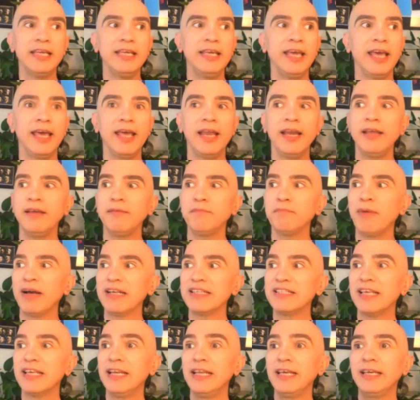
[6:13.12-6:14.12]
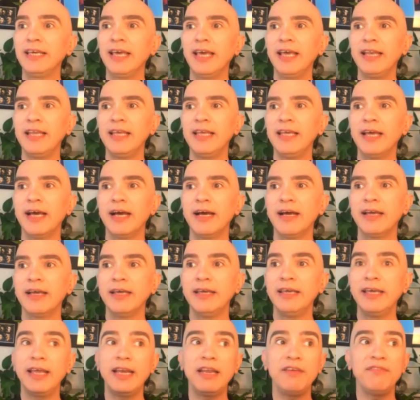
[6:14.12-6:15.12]
E ele, mas ele queria
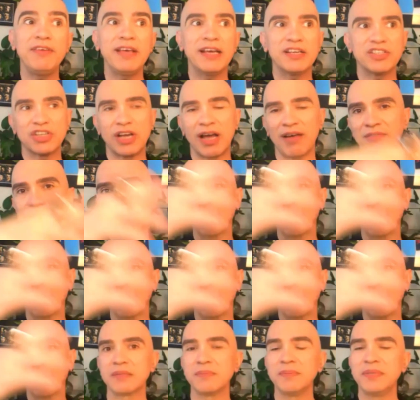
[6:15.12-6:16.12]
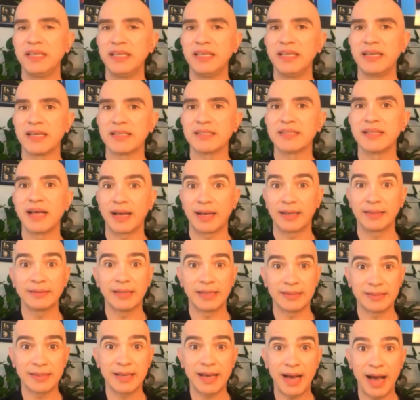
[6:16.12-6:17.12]
e ele viajava com essas meninas da,
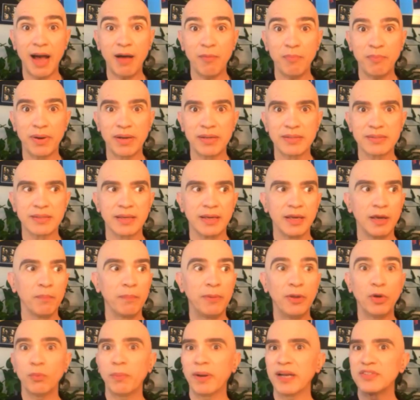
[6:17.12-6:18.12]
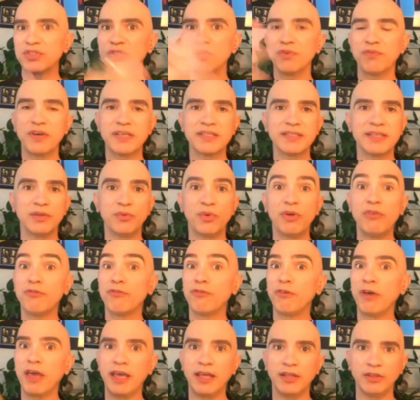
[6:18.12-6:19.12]
das capas pelo Brasil fazendo
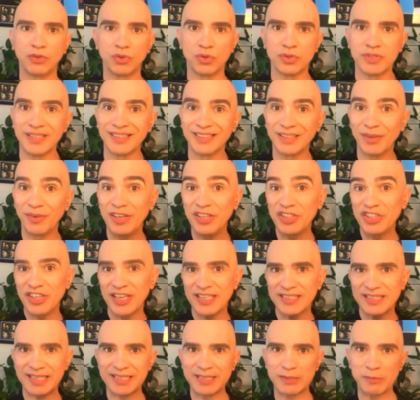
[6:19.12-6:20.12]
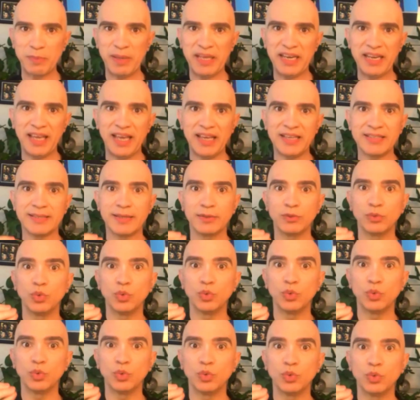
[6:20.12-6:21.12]
eventos. Então ele tinha essa experiência
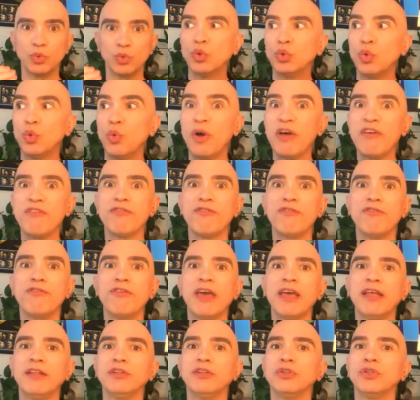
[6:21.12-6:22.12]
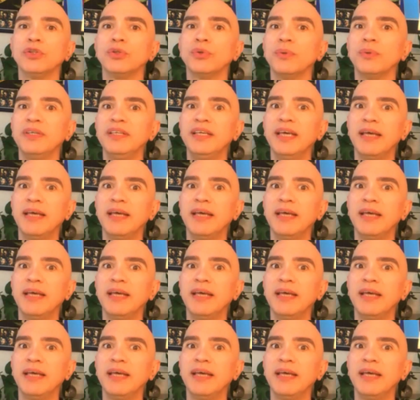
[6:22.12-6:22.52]
do do evento.